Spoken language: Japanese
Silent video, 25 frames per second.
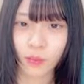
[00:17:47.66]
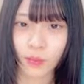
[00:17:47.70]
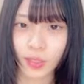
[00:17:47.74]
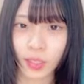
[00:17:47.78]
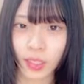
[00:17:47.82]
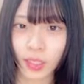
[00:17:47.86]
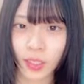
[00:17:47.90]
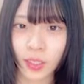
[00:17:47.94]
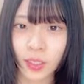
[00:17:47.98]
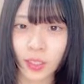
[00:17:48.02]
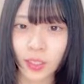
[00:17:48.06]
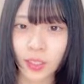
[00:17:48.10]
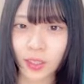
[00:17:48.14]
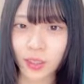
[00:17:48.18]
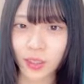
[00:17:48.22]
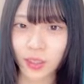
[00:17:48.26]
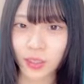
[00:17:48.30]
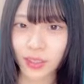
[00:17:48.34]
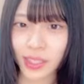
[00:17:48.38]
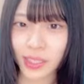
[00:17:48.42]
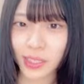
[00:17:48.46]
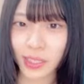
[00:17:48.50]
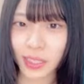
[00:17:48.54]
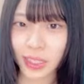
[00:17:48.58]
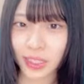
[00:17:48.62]
犬の動
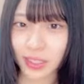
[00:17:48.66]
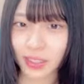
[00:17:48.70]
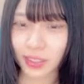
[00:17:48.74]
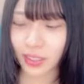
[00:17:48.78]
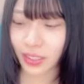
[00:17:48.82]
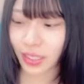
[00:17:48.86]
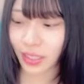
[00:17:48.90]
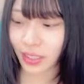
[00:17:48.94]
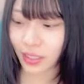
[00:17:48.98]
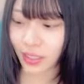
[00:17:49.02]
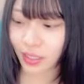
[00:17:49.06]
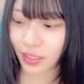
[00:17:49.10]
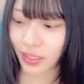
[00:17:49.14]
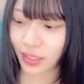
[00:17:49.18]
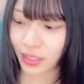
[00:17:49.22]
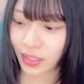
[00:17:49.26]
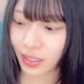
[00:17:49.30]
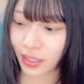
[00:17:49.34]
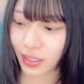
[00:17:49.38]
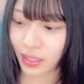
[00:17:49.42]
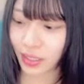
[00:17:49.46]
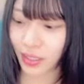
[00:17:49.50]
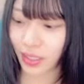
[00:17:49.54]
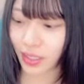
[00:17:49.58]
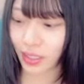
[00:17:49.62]
画見てると泣く
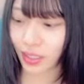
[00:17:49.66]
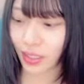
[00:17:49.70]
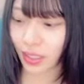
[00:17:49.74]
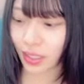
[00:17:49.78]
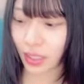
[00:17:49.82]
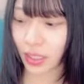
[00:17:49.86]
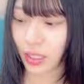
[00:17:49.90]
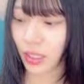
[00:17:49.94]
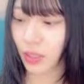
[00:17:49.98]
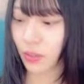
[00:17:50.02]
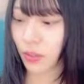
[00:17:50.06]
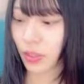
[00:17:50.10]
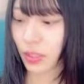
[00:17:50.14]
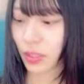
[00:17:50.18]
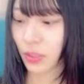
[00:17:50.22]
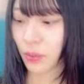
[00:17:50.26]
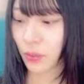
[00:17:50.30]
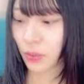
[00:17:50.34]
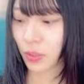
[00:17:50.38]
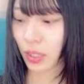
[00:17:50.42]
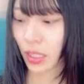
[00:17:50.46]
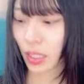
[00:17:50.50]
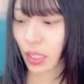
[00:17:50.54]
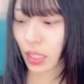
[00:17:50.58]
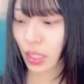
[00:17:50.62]
え私
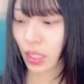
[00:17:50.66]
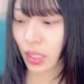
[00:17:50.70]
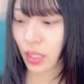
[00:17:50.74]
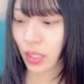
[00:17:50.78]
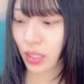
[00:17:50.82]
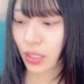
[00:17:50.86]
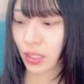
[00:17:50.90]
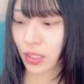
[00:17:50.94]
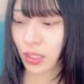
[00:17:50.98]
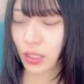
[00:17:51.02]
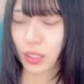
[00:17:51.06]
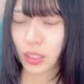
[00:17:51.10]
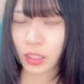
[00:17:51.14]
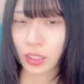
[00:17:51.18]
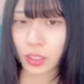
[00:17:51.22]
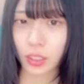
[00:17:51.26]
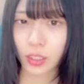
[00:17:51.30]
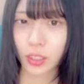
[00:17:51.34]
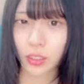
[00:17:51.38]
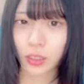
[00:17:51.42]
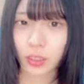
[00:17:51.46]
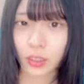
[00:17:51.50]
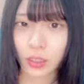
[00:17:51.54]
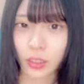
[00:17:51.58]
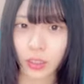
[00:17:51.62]
もさ
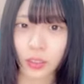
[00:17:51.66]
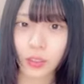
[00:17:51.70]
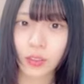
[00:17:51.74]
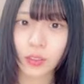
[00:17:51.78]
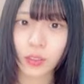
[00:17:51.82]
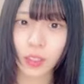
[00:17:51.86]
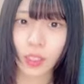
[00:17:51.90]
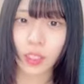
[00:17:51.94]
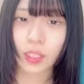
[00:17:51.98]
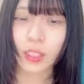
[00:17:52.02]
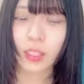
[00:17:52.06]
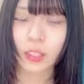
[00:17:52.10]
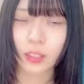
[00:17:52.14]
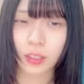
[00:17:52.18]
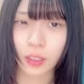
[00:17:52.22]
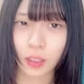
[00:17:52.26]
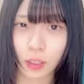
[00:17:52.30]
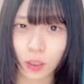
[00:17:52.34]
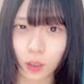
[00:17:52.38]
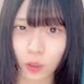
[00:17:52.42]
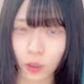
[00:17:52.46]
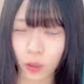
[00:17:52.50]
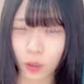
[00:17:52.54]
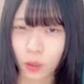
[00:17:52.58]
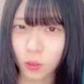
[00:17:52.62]
私のさ
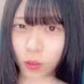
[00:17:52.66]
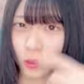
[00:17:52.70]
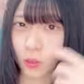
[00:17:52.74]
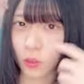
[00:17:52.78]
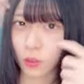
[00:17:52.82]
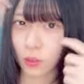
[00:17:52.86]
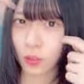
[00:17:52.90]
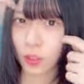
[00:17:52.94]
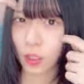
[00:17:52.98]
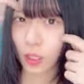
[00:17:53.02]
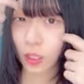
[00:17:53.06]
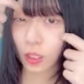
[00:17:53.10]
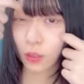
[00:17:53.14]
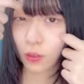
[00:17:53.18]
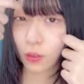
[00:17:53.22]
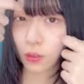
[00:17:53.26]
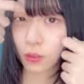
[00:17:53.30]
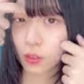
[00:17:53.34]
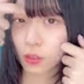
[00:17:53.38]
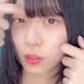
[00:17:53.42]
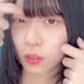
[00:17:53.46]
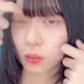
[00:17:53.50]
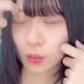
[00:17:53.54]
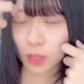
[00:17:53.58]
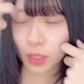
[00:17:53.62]
TikTok のさお
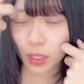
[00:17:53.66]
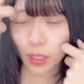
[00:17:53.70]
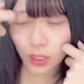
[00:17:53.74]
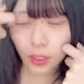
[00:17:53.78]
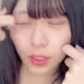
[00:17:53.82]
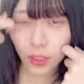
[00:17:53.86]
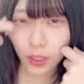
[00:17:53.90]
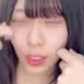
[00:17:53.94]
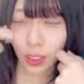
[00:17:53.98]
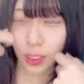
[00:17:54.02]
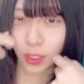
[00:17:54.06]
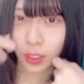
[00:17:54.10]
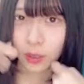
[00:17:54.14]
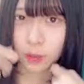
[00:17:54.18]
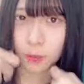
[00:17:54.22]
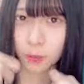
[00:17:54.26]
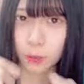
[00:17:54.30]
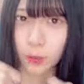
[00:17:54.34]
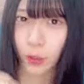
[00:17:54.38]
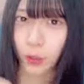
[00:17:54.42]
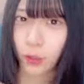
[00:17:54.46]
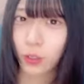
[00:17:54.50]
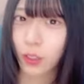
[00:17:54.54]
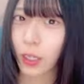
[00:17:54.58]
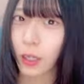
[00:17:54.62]
すすめ欄さ
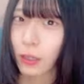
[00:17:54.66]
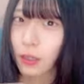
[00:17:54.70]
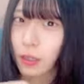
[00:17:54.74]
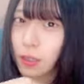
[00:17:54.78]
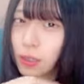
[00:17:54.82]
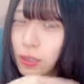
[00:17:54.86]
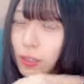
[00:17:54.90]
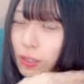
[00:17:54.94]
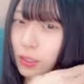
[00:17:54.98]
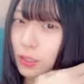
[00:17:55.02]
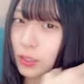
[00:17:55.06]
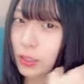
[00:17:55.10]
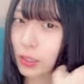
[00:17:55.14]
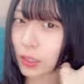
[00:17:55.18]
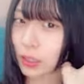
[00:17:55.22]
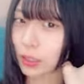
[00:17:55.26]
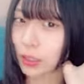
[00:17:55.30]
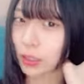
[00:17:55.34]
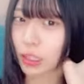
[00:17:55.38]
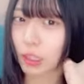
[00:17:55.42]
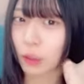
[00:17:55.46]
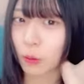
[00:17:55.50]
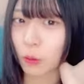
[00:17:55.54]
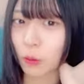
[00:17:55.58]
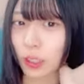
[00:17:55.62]
犬か赤ちゃんしか
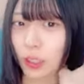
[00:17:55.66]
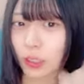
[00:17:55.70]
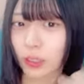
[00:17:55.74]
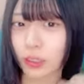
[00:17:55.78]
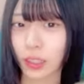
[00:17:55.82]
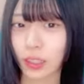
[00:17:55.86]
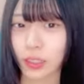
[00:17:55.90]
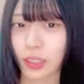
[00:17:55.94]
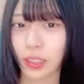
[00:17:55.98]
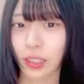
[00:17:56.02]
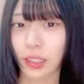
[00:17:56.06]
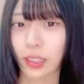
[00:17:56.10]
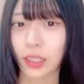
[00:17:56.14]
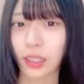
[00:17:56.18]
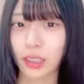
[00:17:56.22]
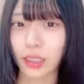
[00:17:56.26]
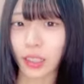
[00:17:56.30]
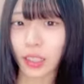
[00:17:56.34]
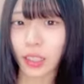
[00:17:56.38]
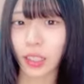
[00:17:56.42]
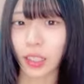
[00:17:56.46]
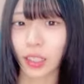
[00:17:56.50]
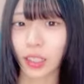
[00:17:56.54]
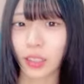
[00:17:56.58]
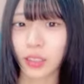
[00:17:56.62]
出てこなくなっちゃって
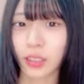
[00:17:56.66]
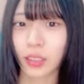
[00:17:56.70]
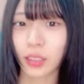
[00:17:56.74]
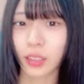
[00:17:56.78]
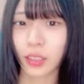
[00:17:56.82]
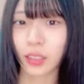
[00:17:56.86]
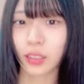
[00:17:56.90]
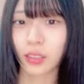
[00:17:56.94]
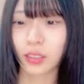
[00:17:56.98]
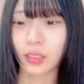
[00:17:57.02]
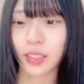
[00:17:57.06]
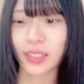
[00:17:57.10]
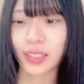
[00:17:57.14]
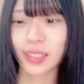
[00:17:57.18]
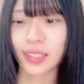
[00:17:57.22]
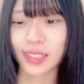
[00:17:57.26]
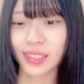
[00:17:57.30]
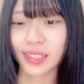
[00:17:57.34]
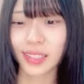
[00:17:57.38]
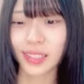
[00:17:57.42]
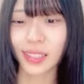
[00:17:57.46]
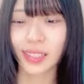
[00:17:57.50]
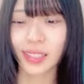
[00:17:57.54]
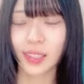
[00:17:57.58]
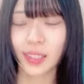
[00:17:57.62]
さマジ
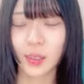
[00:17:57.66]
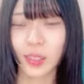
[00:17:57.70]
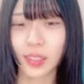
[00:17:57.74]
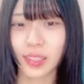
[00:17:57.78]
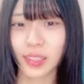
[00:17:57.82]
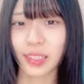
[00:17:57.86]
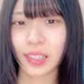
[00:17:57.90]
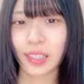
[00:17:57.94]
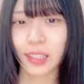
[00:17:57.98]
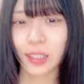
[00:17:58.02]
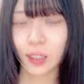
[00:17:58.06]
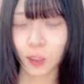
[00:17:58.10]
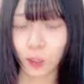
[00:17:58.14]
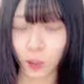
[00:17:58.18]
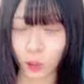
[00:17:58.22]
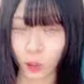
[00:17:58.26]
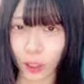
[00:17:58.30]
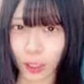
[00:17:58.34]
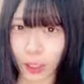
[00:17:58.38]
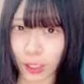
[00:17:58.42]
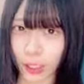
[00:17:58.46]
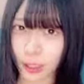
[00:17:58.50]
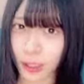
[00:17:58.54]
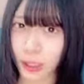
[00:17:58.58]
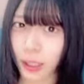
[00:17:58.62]
マジで犬と
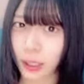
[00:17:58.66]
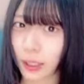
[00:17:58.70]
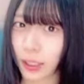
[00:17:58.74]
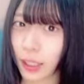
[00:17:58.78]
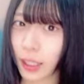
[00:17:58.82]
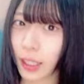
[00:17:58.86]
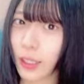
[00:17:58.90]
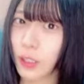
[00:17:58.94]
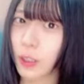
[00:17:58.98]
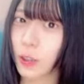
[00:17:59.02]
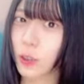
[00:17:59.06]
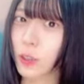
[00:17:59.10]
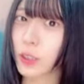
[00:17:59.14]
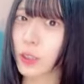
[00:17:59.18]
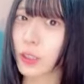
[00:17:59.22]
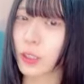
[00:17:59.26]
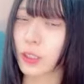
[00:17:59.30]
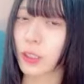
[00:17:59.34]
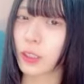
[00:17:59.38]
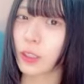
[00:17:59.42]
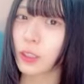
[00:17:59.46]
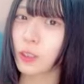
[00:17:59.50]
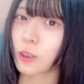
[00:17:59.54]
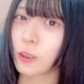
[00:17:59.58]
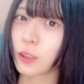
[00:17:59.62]
赤ちゃんかアイドルしか
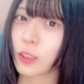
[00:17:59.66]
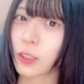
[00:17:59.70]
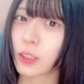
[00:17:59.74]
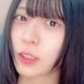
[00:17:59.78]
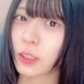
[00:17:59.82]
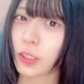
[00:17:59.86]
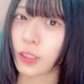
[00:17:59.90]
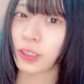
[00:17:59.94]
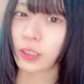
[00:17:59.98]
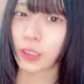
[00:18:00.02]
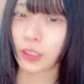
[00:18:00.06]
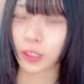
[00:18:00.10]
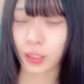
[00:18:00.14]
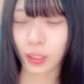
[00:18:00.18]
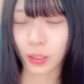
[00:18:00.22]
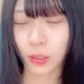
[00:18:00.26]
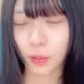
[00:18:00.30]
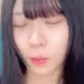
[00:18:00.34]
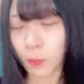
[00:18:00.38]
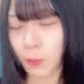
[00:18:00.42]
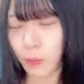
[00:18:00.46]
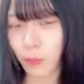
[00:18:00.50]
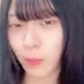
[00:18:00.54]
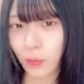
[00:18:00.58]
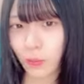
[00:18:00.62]
出てこなくなっちゃって
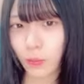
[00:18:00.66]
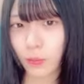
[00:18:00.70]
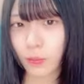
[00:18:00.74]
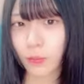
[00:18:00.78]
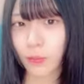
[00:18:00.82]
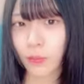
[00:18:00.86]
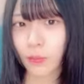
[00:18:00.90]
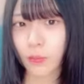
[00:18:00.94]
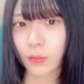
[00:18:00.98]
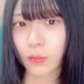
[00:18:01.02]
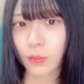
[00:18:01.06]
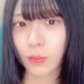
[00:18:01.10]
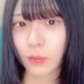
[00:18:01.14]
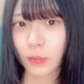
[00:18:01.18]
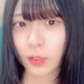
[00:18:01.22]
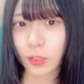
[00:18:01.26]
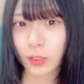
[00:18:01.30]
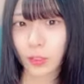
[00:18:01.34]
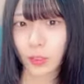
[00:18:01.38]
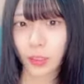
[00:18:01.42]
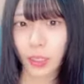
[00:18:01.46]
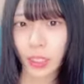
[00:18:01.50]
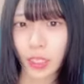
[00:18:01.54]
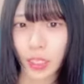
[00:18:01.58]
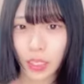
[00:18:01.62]

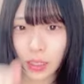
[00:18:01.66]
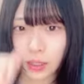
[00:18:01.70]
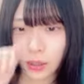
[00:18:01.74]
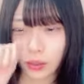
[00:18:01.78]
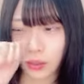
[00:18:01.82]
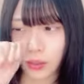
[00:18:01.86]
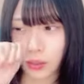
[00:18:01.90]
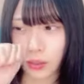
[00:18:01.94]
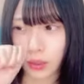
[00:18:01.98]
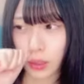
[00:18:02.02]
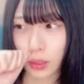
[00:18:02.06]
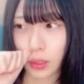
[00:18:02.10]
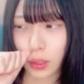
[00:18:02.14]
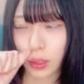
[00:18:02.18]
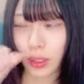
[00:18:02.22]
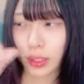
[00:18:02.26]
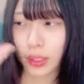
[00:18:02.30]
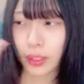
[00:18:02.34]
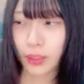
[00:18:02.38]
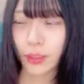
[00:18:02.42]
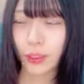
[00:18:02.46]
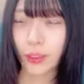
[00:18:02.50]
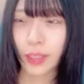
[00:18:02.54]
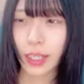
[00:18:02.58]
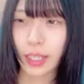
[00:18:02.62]
それであの
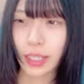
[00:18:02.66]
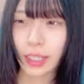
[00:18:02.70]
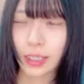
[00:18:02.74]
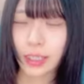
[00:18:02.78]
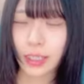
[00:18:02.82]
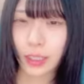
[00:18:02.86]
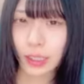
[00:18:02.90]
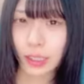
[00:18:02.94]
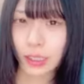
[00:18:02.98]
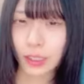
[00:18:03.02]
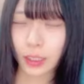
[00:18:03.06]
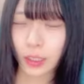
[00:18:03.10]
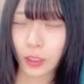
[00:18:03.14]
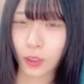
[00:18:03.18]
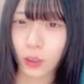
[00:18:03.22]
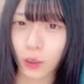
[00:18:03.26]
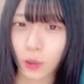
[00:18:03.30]
犬と赤ちゃんがセッ